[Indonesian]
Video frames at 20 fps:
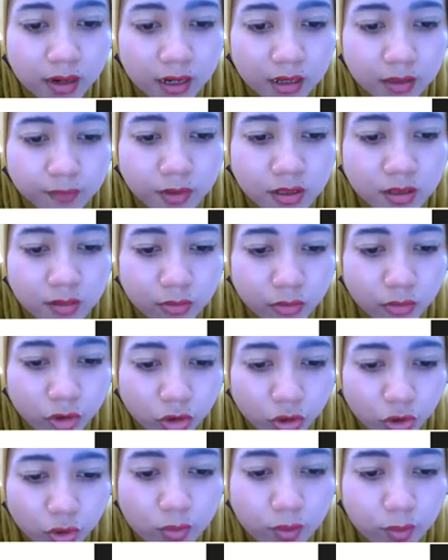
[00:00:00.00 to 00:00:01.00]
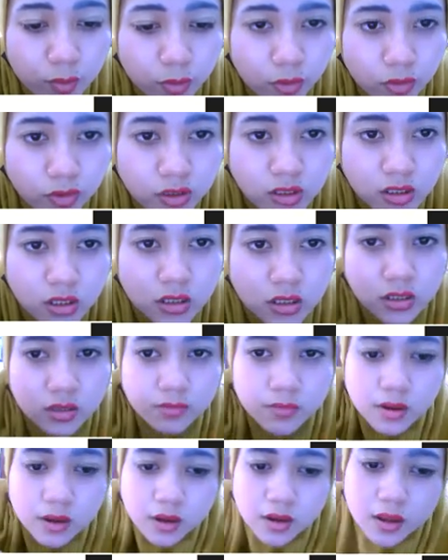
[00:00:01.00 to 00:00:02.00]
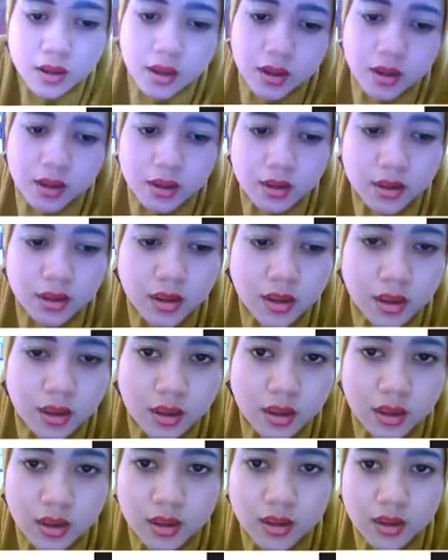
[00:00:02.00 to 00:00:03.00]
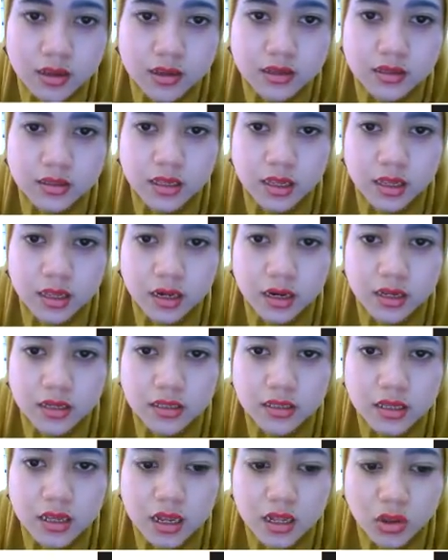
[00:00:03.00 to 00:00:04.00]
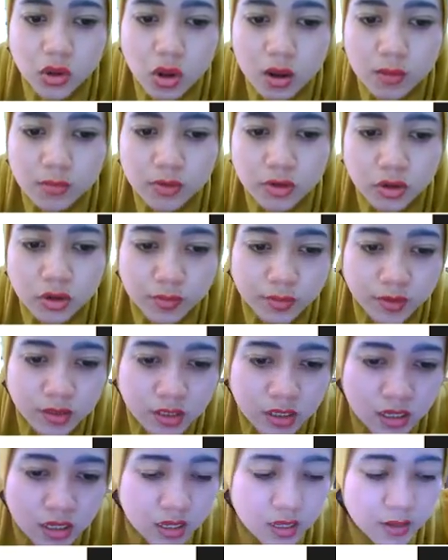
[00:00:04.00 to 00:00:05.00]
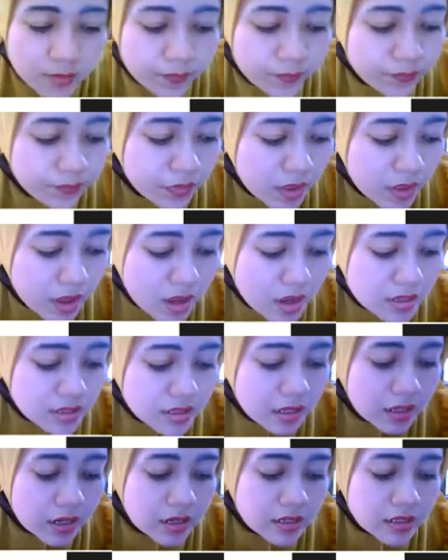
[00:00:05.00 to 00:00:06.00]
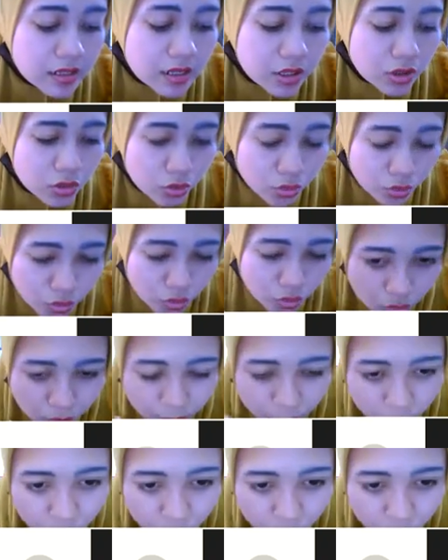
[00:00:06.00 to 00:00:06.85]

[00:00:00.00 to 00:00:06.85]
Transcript: berlapis semua itu berfungsi sebagai sekresi atau absorpsi. Ya, sekresi itu